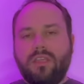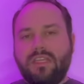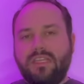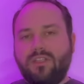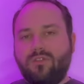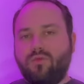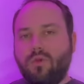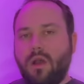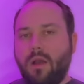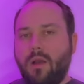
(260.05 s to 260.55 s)
qui
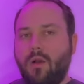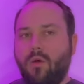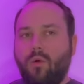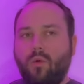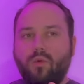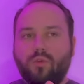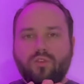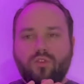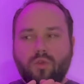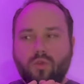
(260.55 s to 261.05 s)
soit
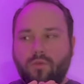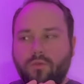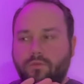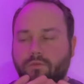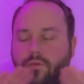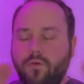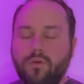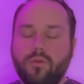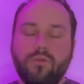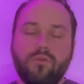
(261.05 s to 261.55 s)
on se
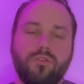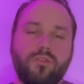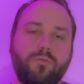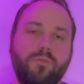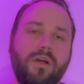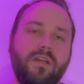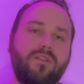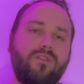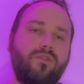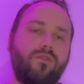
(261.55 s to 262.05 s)
focus
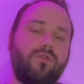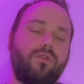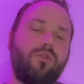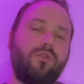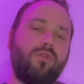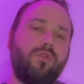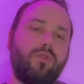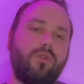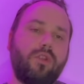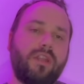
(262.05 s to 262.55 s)
pas sur
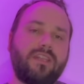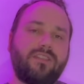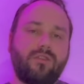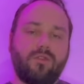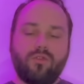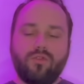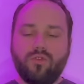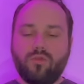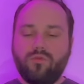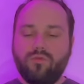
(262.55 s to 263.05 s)
la
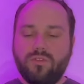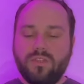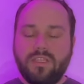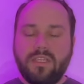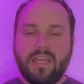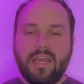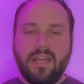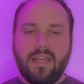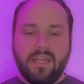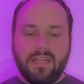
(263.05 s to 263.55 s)
structure
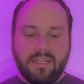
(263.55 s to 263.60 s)
musicale,